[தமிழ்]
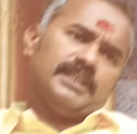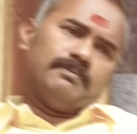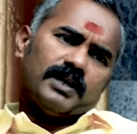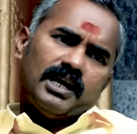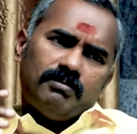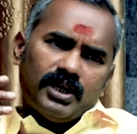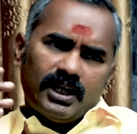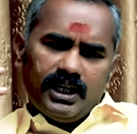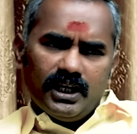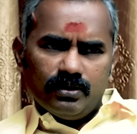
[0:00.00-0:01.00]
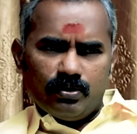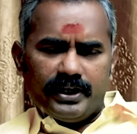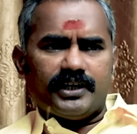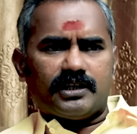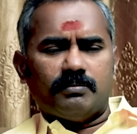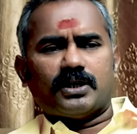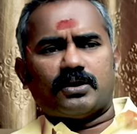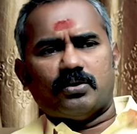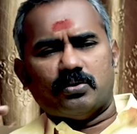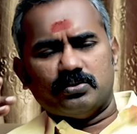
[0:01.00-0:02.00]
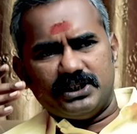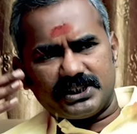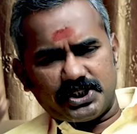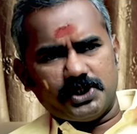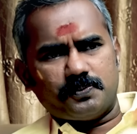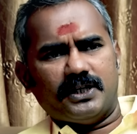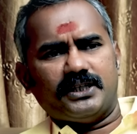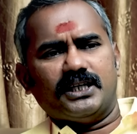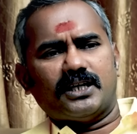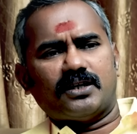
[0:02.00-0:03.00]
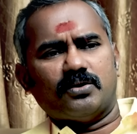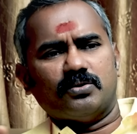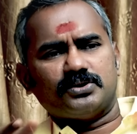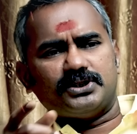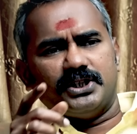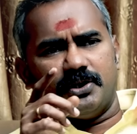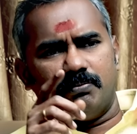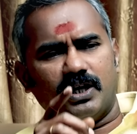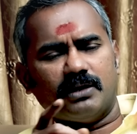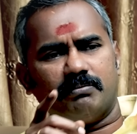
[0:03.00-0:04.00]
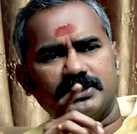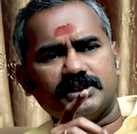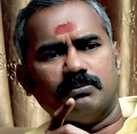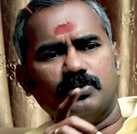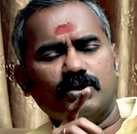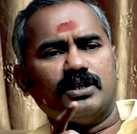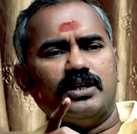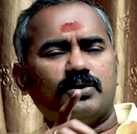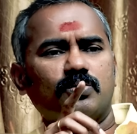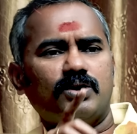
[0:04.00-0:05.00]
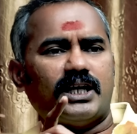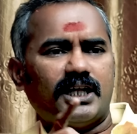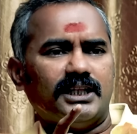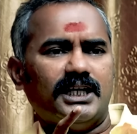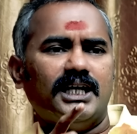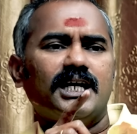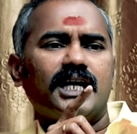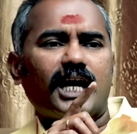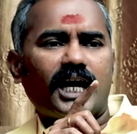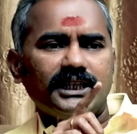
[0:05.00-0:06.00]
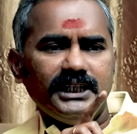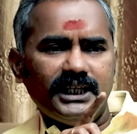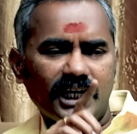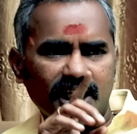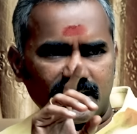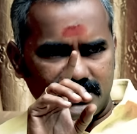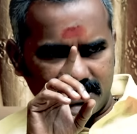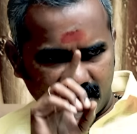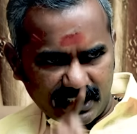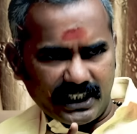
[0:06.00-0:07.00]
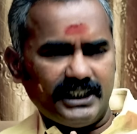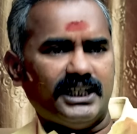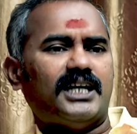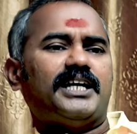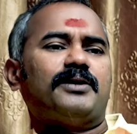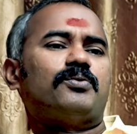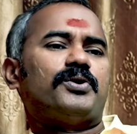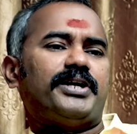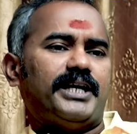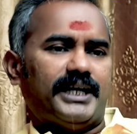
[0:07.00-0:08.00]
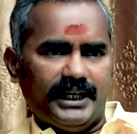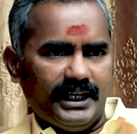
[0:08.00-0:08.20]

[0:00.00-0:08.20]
இந்த பிராமணர் அல்லாத ஒரு இயக்கமாக இருக்கட்டும் ஜஸ்டிஸ் பார்ட்டியாக இருக்கட்டும் சிறுபான்மை சமூகங்களுக்குள் நடந்த அதிகார சண்டை தானே ஒழிய